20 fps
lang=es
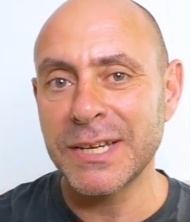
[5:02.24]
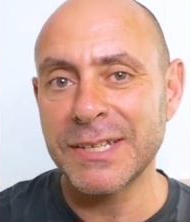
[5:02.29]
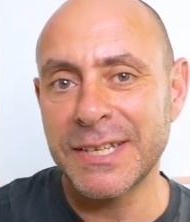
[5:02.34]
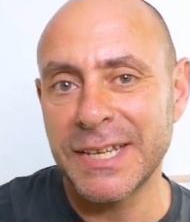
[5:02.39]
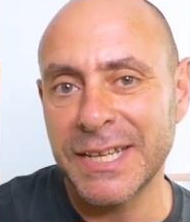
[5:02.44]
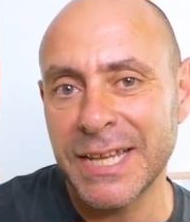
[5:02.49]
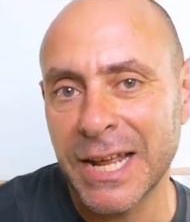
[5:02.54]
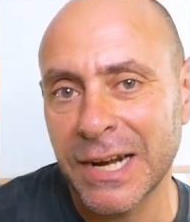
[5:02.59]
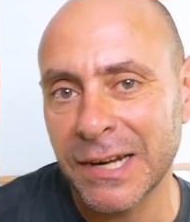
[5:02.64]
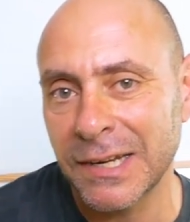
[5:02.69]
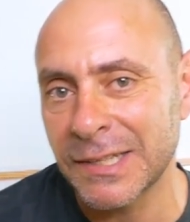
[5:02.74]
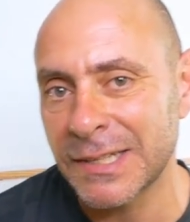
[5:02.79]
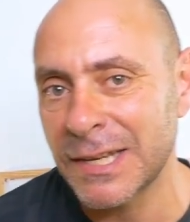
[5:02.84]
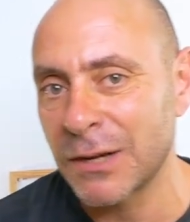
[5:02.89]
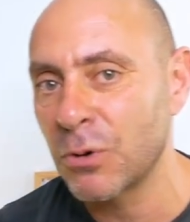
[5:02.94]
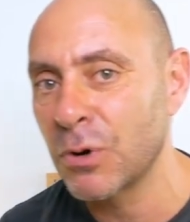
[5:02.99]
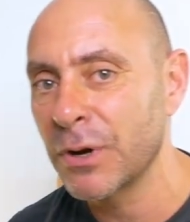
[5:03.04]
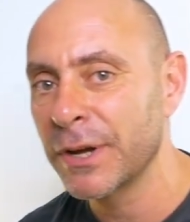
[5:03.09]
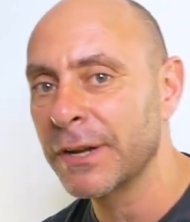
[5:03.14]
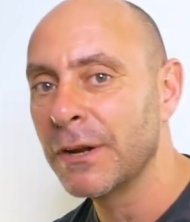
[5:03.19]
a enseñarles a
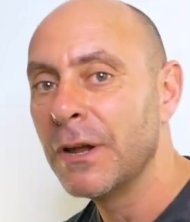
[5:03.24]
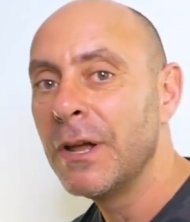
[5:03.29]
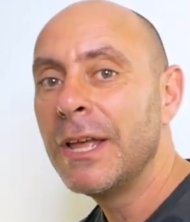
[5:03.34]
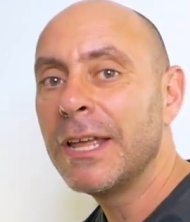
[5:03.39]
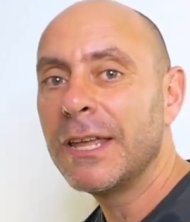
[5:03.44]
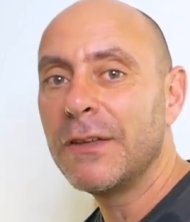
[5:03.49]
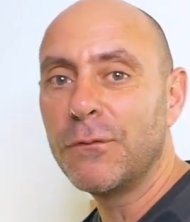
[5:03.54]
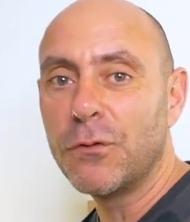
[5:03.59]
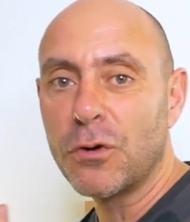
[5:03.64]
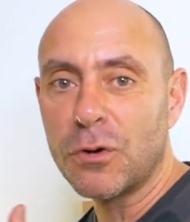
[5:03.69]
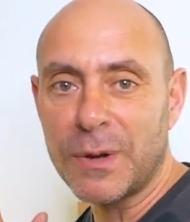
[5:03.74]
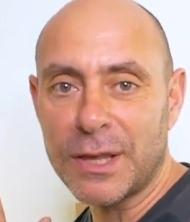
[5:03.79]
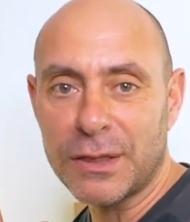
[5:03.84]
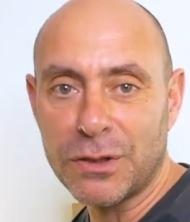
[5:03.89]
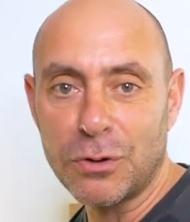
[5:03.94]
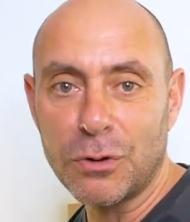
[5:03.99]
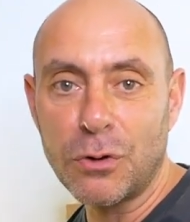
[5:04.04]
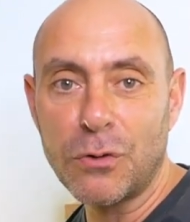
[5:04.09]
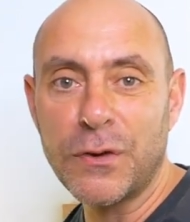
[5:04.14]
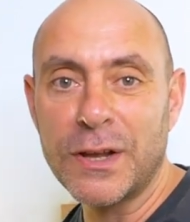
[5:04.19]
coger
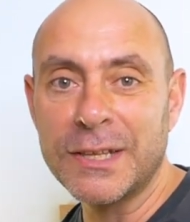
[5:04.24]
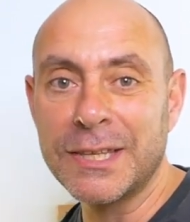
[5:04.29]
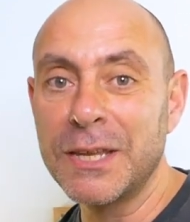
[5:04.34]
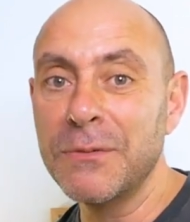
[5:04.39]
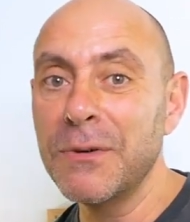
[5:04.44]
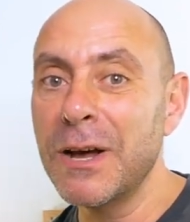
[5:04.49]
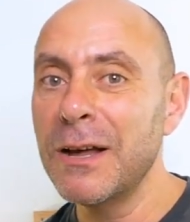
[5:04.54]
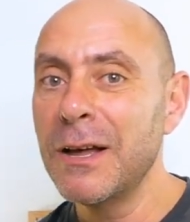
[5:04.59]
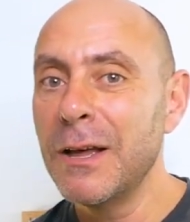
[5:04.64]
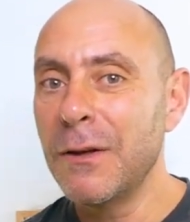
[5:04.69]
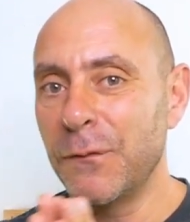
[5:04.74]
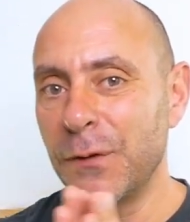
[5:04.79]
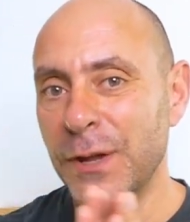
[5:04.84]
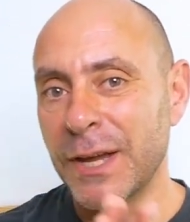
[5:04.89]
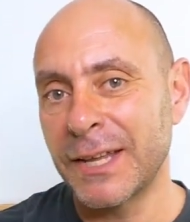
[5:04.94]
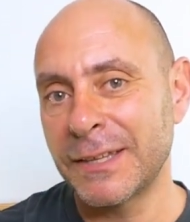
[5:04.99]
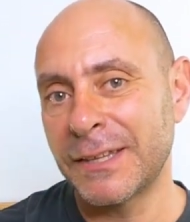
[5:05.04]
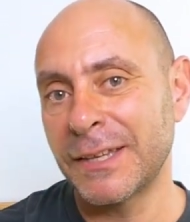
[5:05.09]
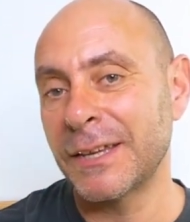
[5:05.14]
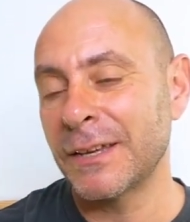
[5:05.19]
información olfativa.
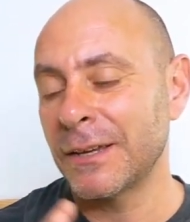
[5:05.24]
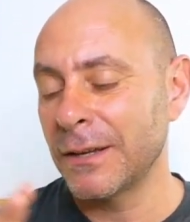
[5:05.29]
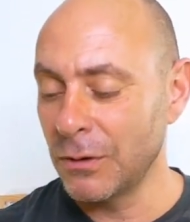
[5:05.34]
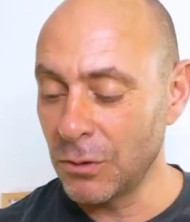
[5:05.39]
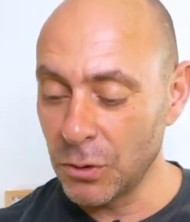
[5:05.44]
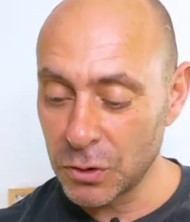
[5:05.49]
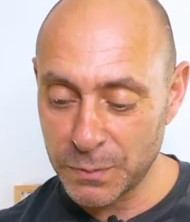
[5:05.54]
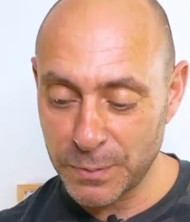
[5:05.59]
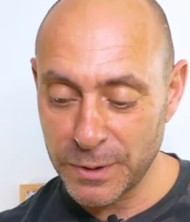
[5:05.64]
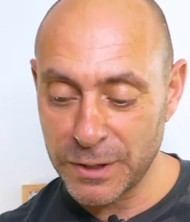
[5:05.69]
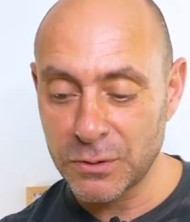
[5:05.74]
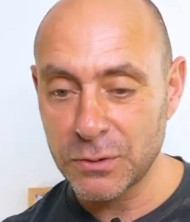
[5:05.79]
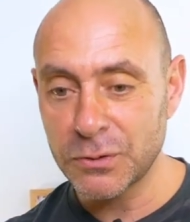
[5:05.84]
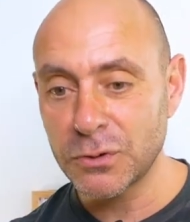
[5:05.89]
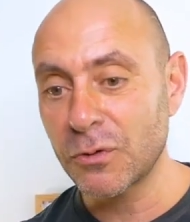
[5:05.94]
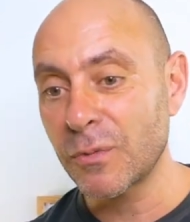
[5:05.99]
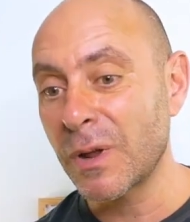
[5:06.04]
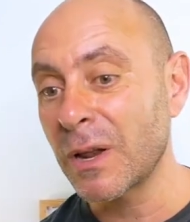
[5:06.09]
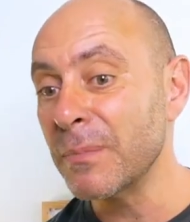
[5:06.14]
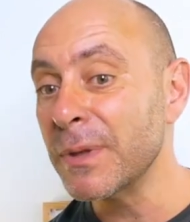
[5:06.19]
Fíjate, los perros
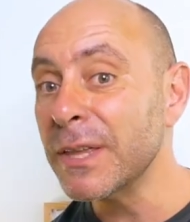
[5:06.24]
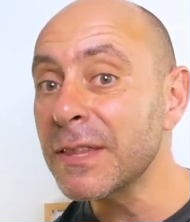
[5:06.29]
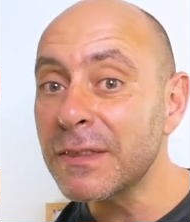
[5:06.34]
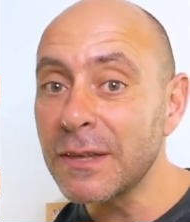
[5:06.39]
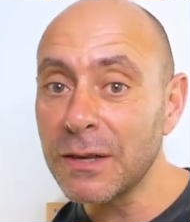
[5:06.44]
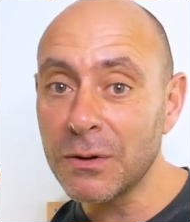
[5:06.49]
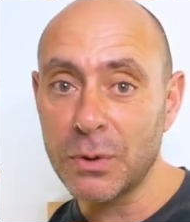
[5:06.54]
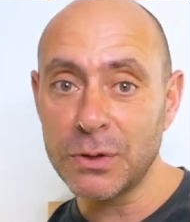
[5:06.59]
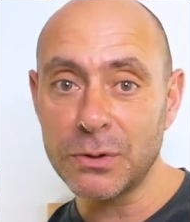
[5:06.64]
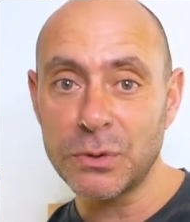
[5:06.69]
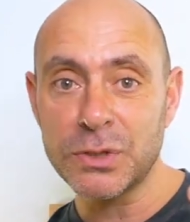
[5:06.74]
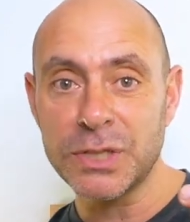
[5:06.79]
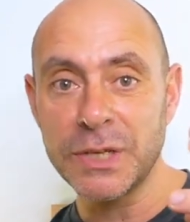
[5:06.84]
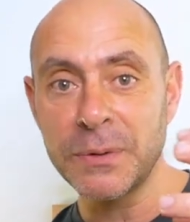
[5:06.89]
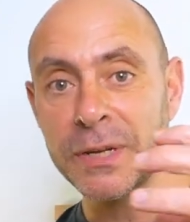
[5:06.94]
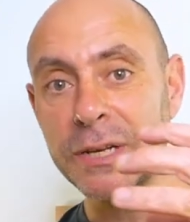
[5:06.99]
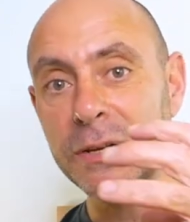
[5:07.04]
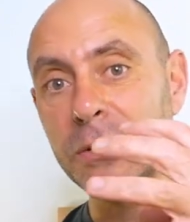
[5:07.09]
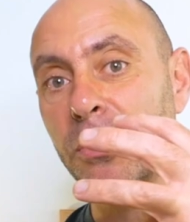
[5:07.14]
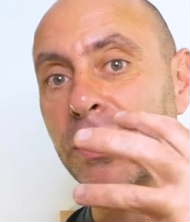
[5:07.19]
normalmente cuando se
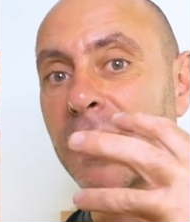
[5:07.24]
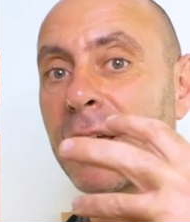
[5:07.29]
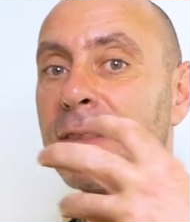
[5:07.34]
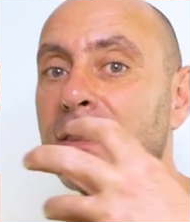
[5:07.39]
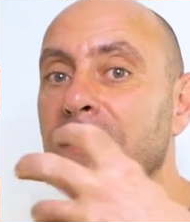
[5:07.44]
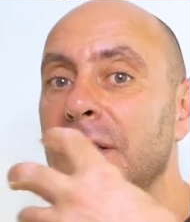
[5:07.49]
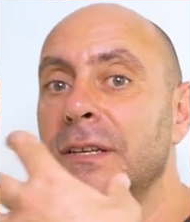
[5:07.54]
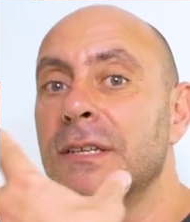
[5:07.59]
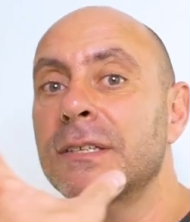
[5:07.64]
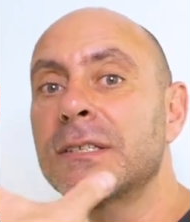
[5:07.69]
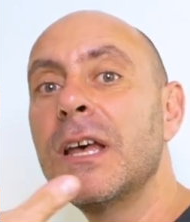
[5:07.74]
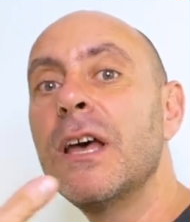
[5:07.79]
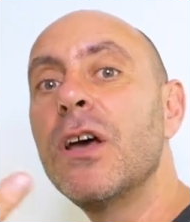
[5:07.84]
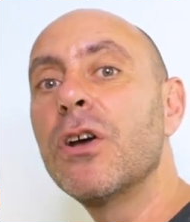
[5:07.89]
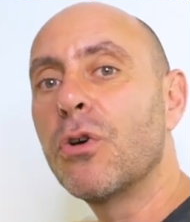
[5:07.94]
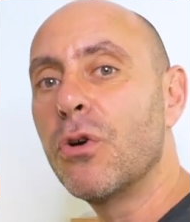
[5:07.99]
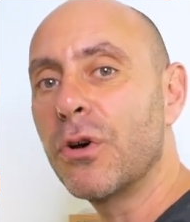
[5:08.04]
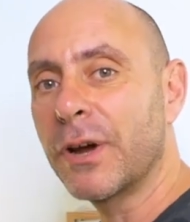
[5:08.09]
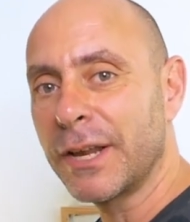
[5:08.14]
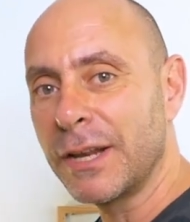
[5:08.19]
ven lo que hacen es
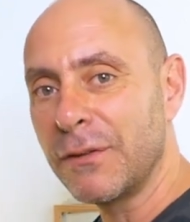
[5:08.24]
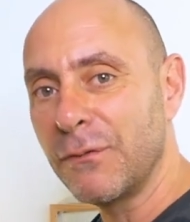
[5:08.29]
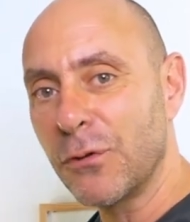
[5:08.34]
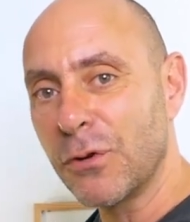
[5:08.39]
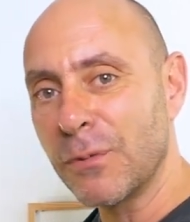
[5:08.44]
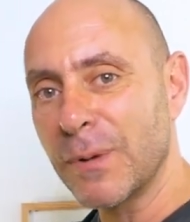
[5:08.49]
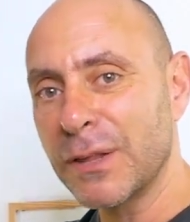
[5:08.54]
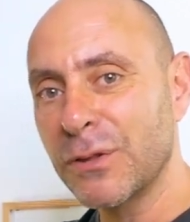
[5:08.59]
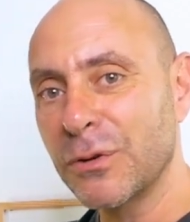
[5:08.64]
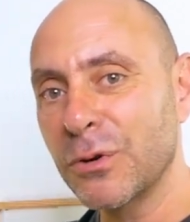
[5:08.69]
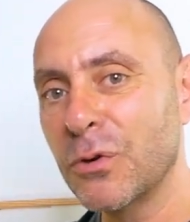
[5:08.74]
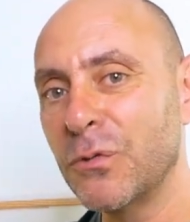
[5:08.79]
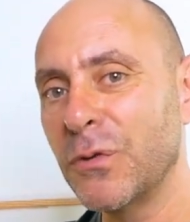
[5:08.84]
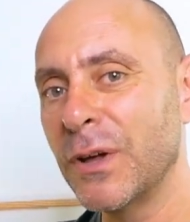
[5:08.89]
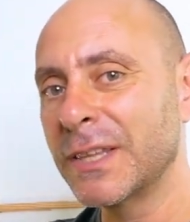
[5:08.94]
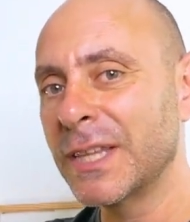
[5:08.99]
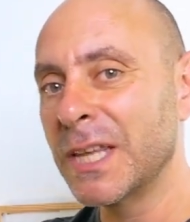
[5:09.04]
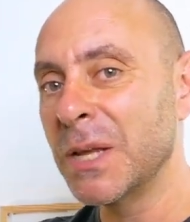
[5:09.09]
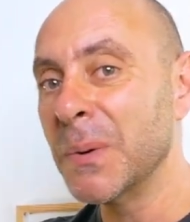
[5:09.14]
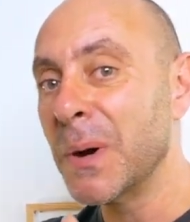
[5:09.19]
coger información
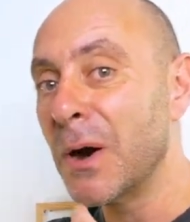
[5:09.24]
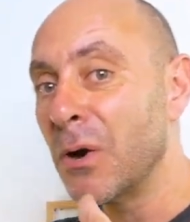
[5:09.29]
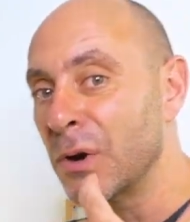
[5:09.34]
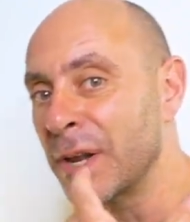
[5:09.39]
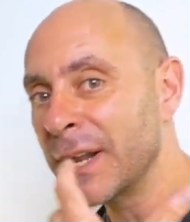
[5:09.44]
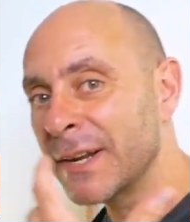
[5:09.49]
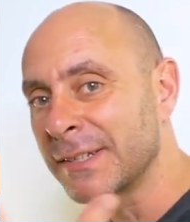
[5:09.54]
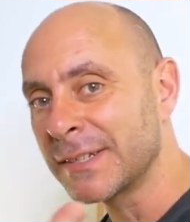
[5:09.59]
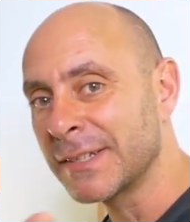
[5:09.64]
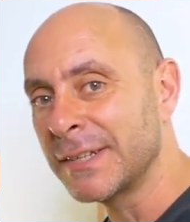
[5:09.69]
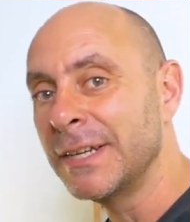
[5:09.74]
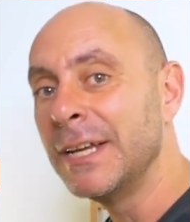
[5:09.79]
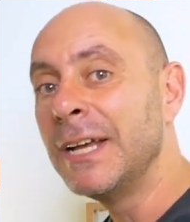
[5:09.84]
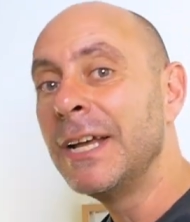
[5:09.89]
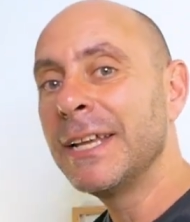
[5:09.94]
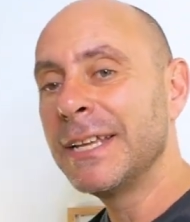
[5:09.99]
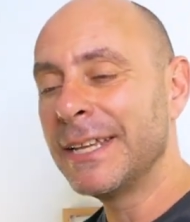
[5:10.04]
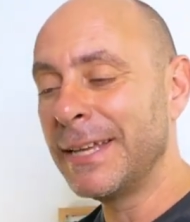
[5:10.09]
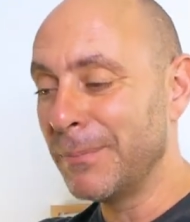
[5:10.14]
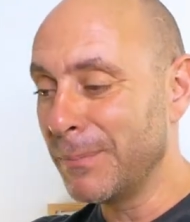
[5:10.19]
olfativa, olerse
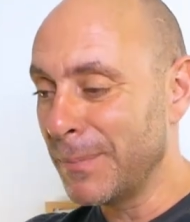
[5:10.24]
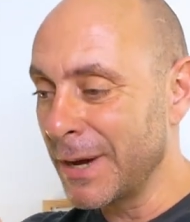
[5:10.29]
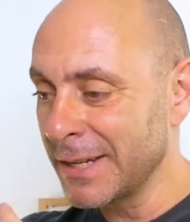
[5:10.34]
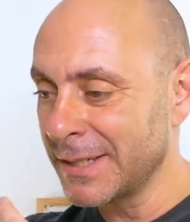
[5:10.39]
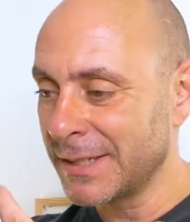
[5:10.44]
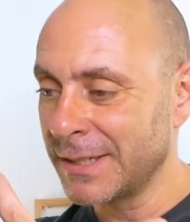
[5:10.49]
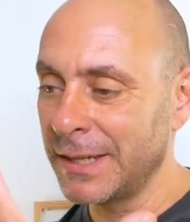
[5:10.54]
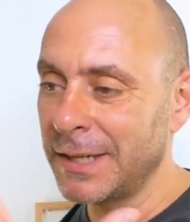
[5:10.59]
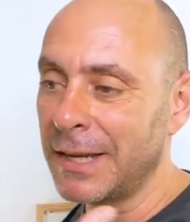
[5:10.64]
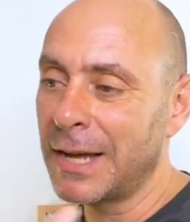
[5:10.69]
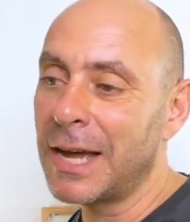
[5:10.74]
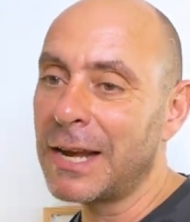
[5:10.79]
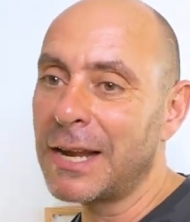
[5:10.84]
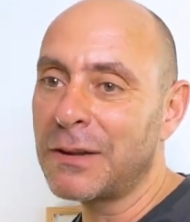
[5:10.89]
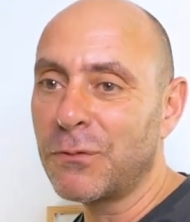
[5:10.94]
y en base a la